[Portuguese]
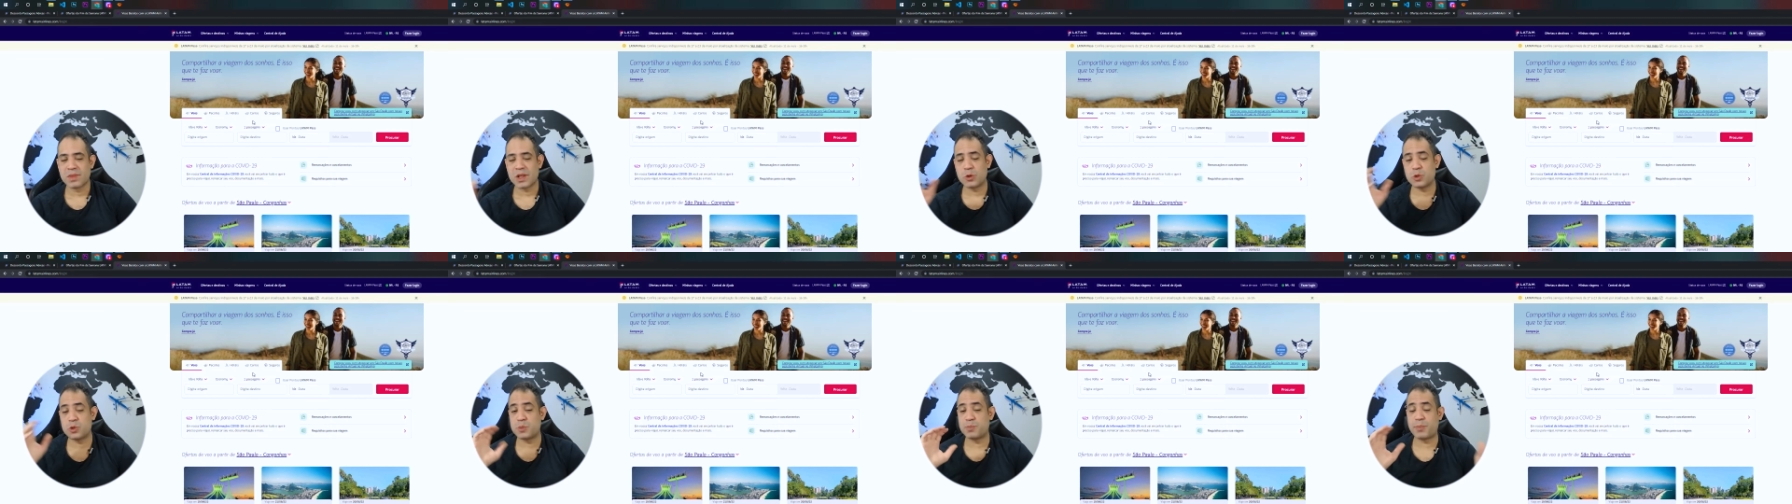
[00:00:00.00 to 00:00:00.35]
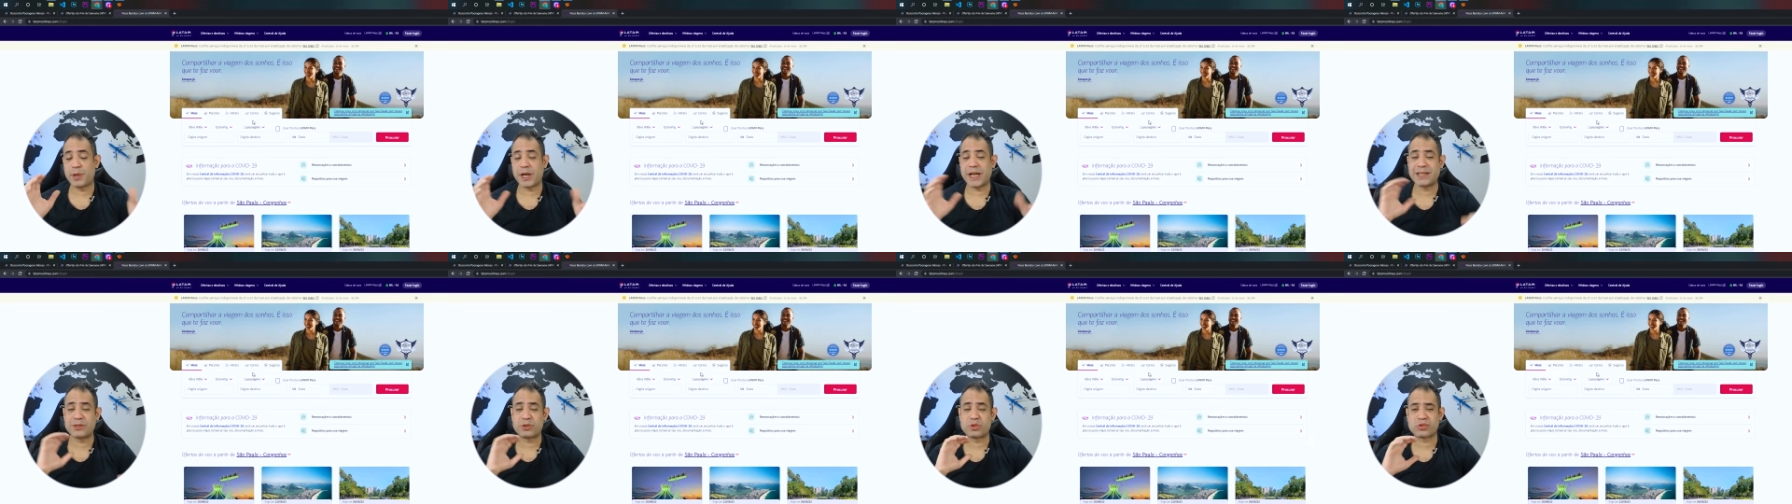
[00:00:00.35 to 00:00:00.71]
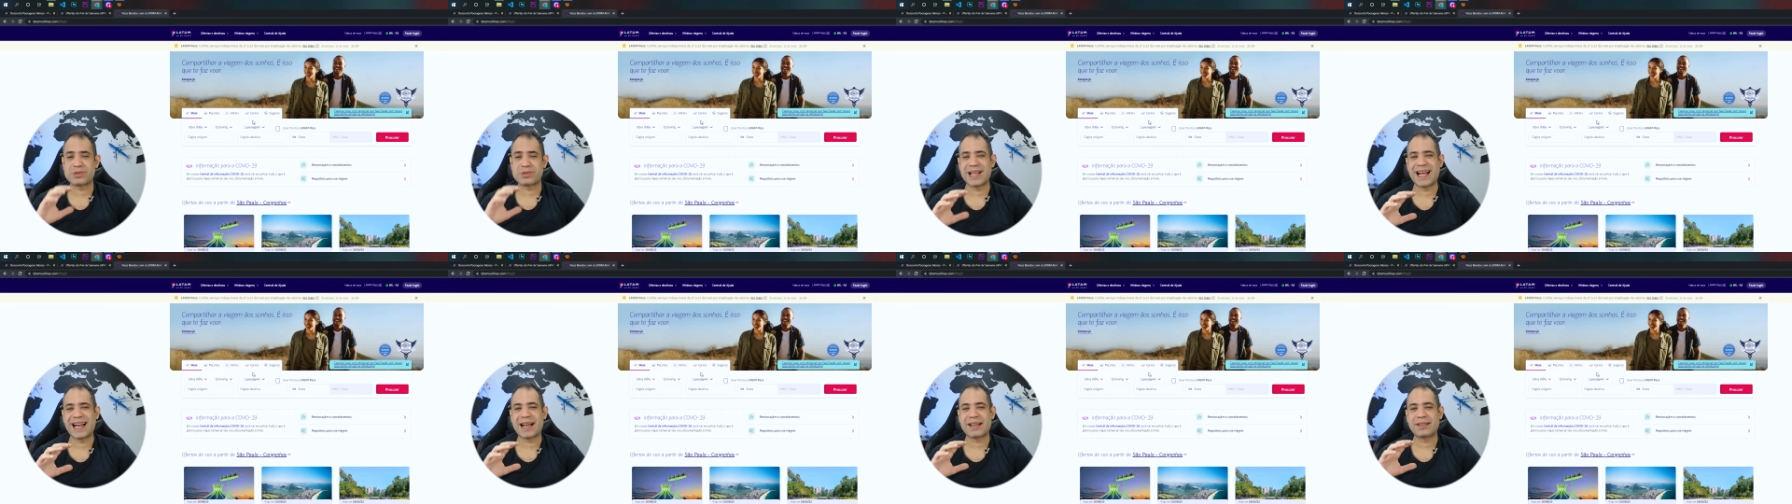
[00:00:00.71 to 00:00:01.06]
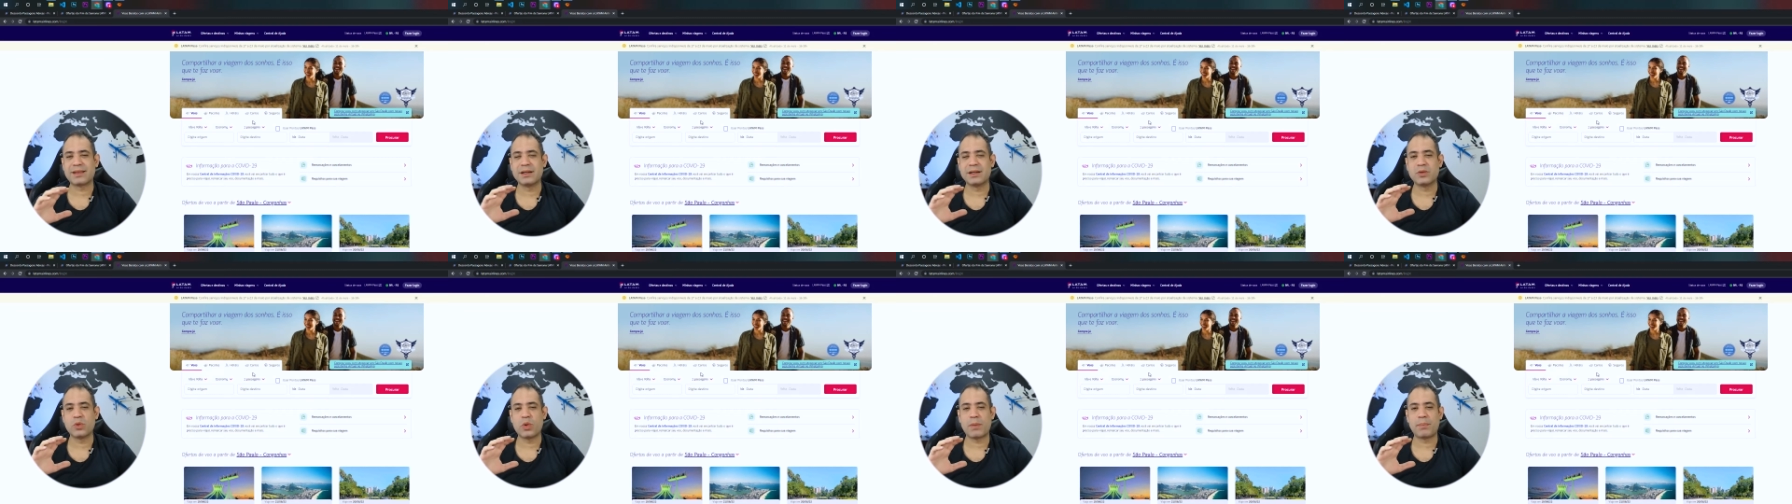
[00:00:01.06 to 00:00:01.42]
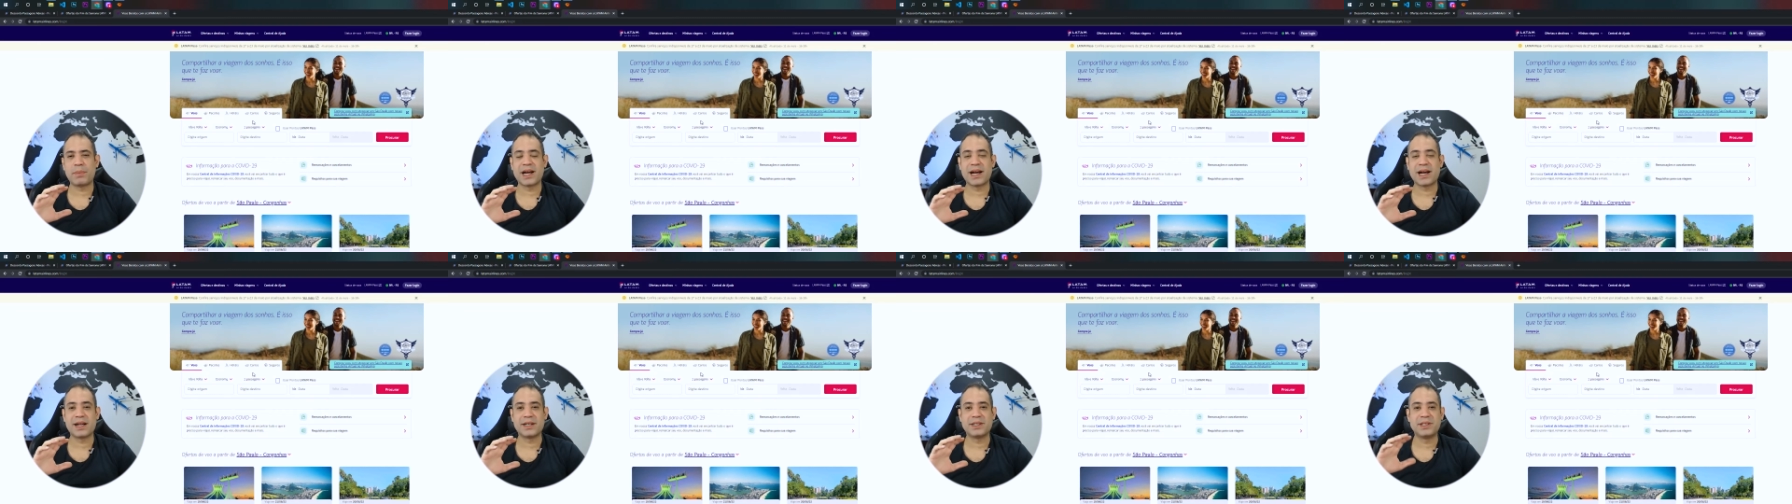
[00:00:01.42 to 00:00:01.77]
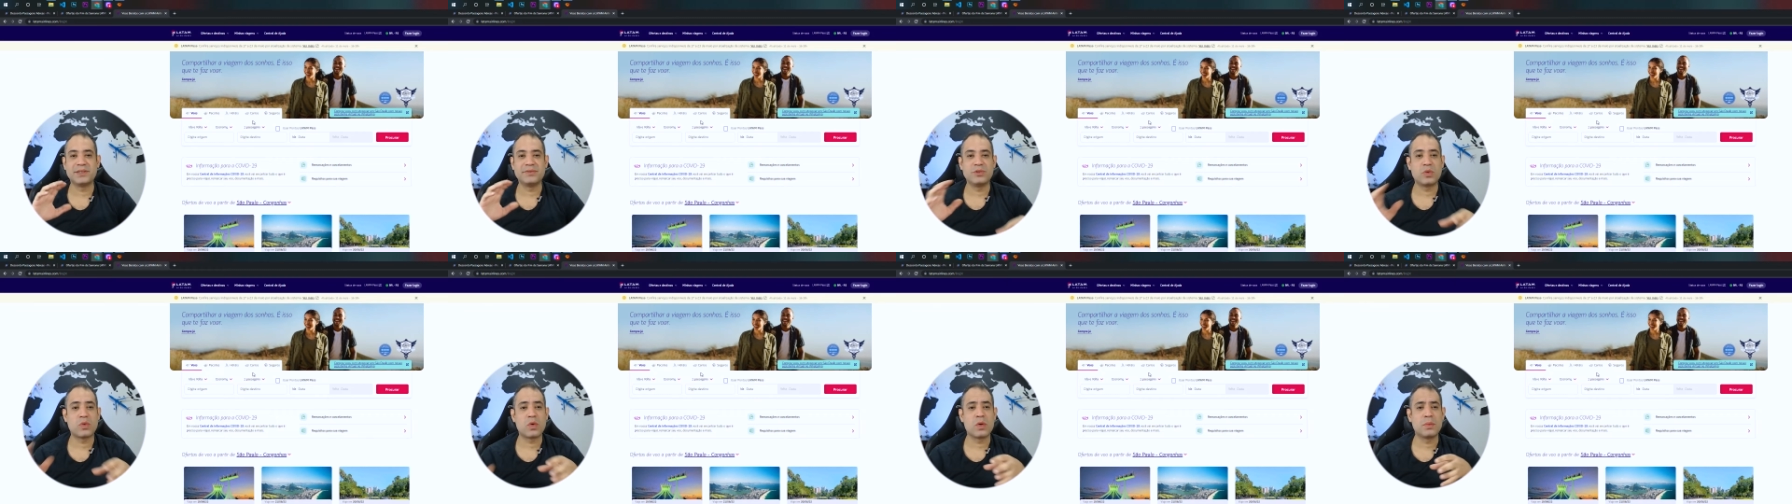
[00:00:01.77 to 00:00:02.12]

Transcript: os preços da Latam no aplicativo e no